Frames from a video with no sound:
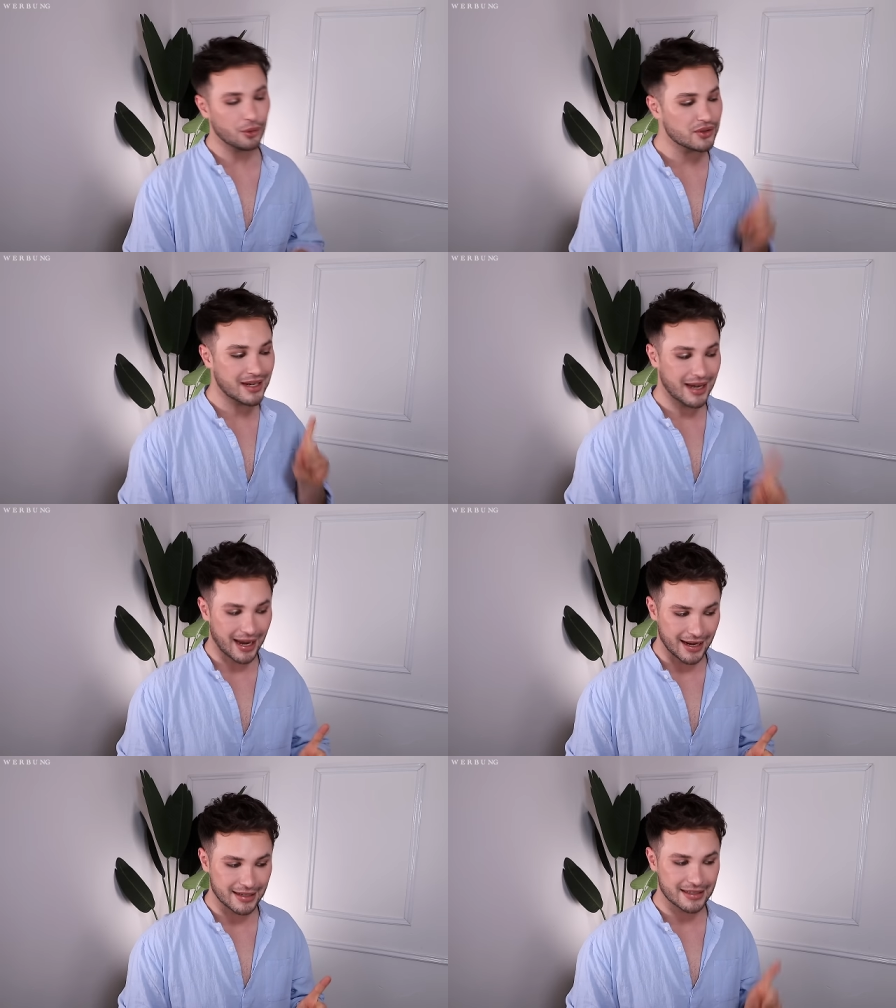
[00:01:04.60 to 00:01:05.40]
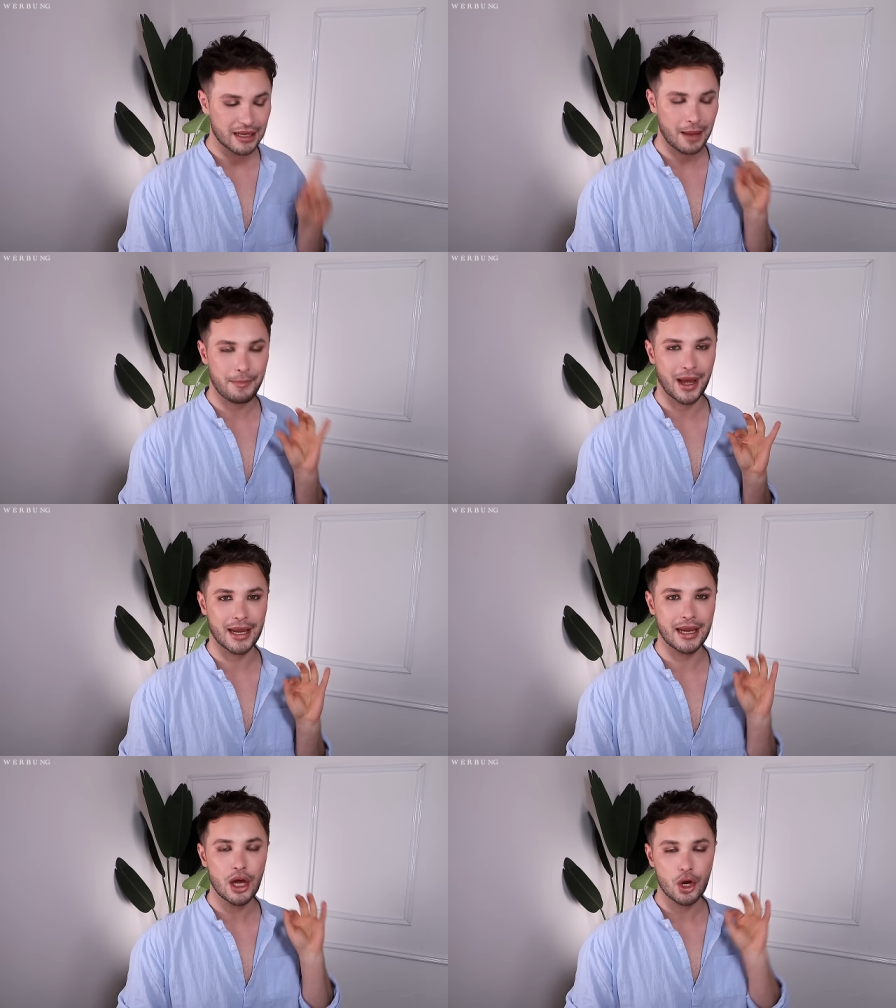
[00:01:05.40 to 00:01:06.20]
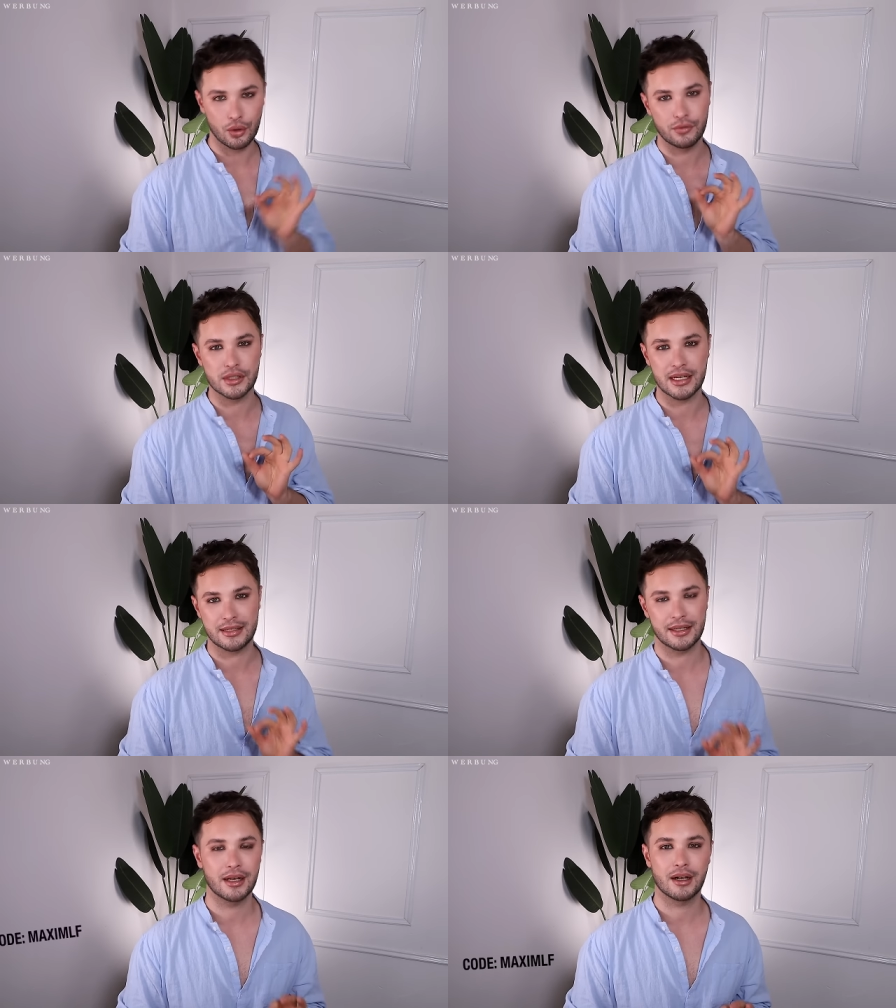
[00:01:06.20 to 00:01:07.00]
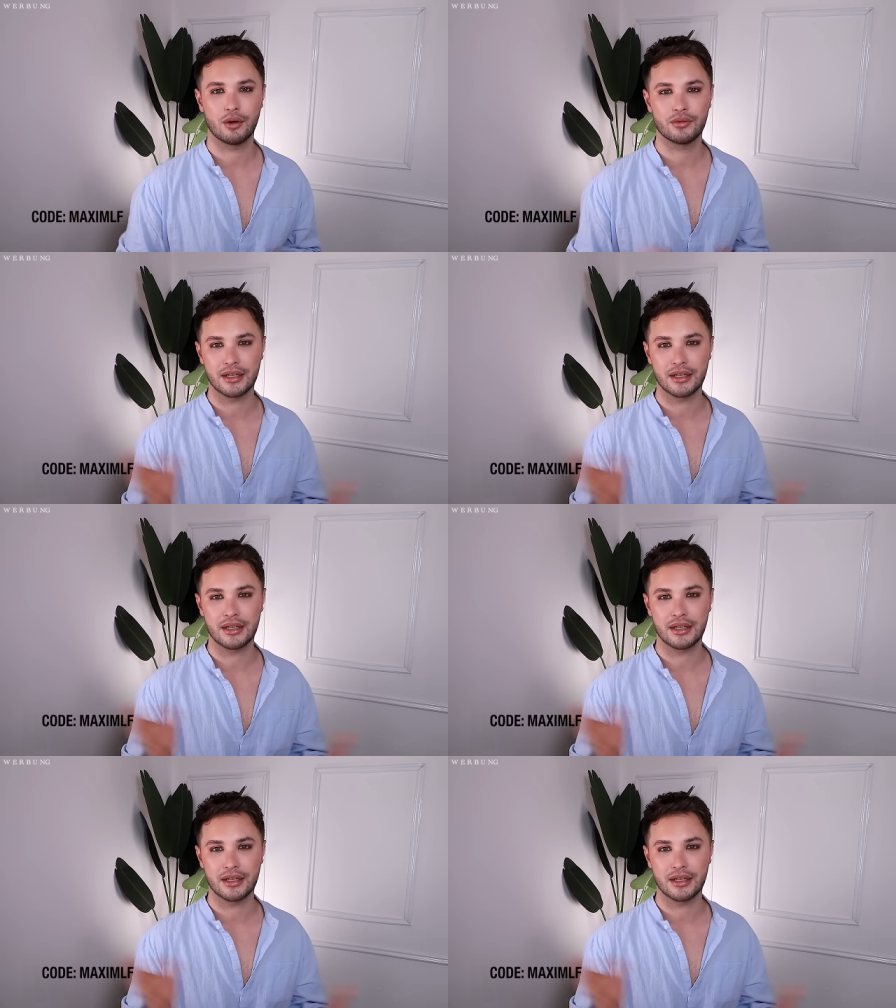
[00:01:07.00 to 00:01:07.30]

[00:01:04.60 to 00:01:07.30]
außer eines bei Look Fantastic gekauft.